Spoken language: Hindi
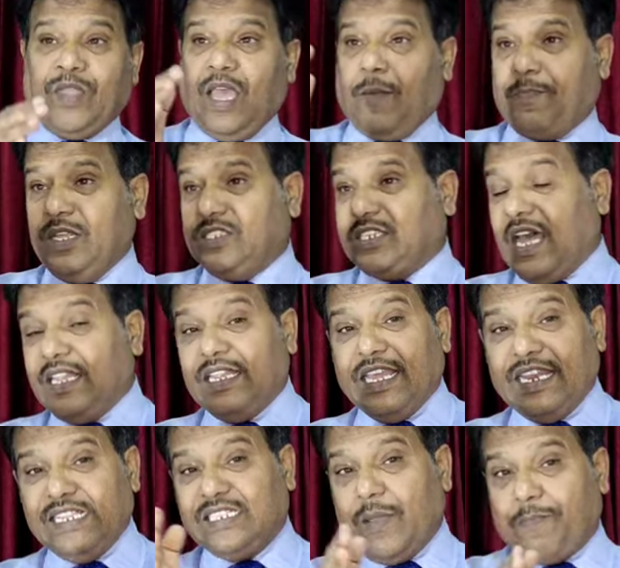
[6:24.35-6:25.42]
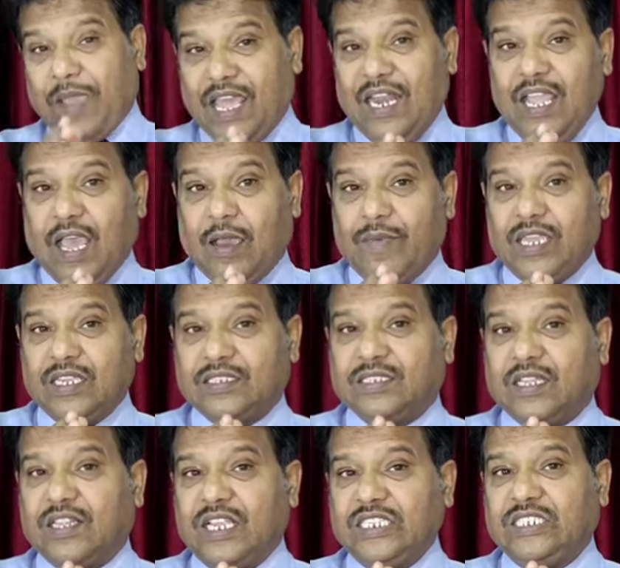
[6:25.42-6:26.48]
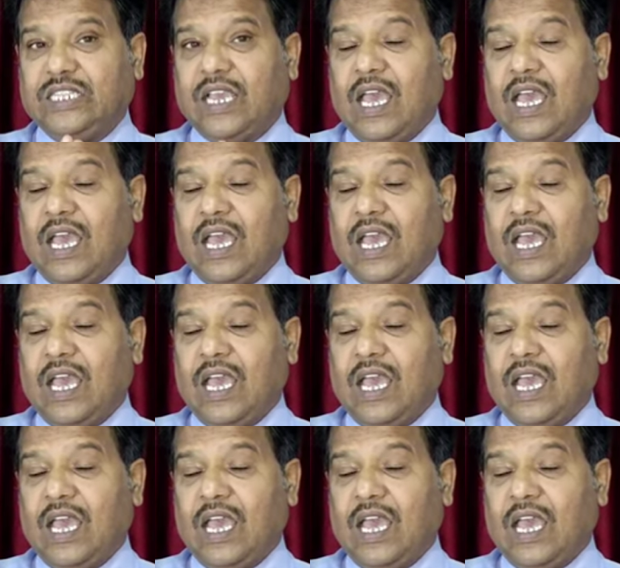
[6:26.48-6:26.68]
अपनी जान देने से पहले हमें यह संदेश